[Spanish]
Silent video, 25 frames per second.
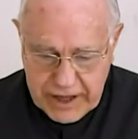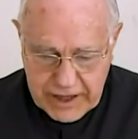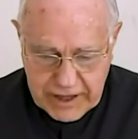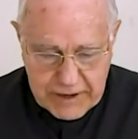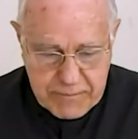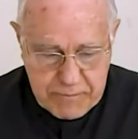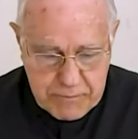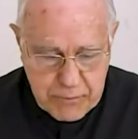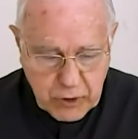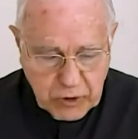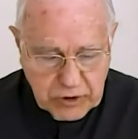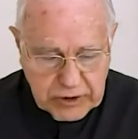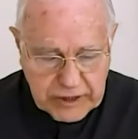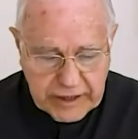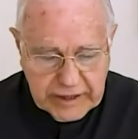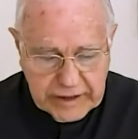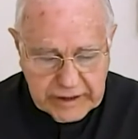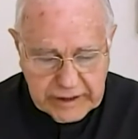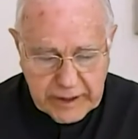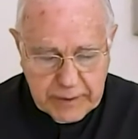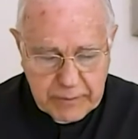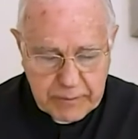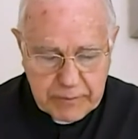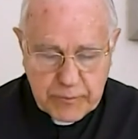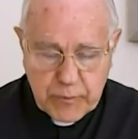
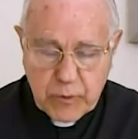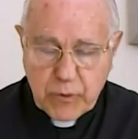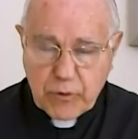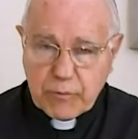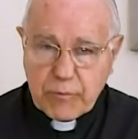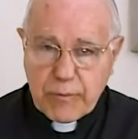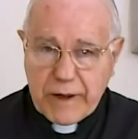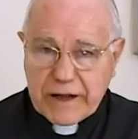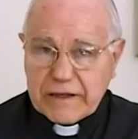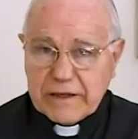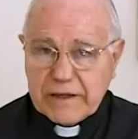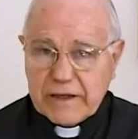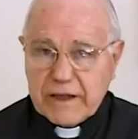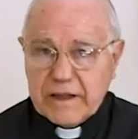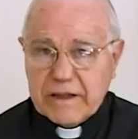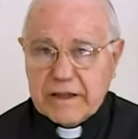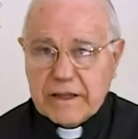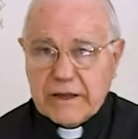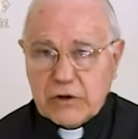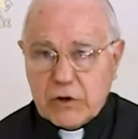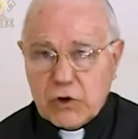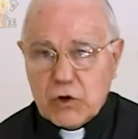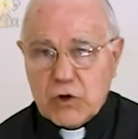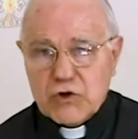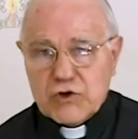importante por parte
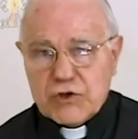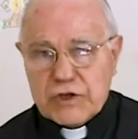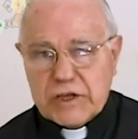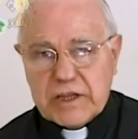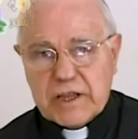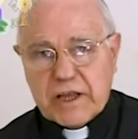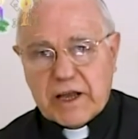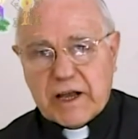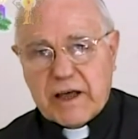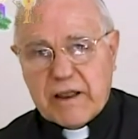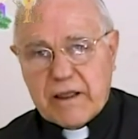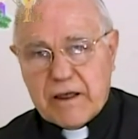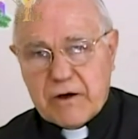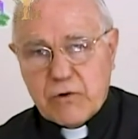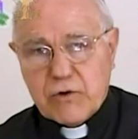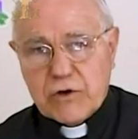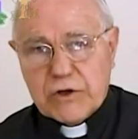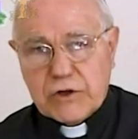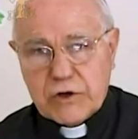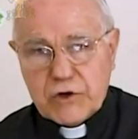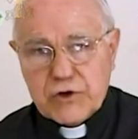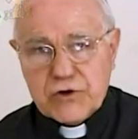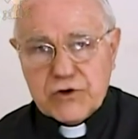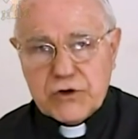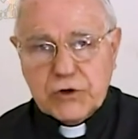de todos y de cada
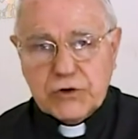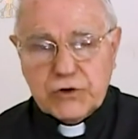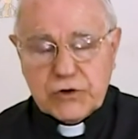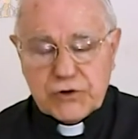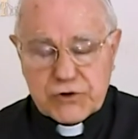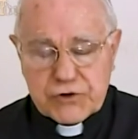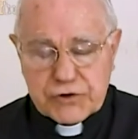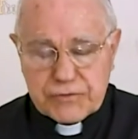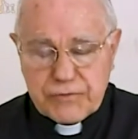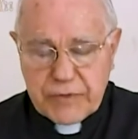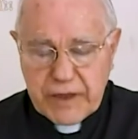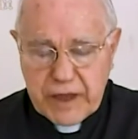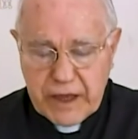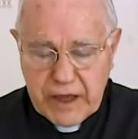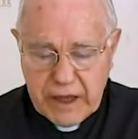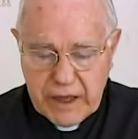uno de nosotros.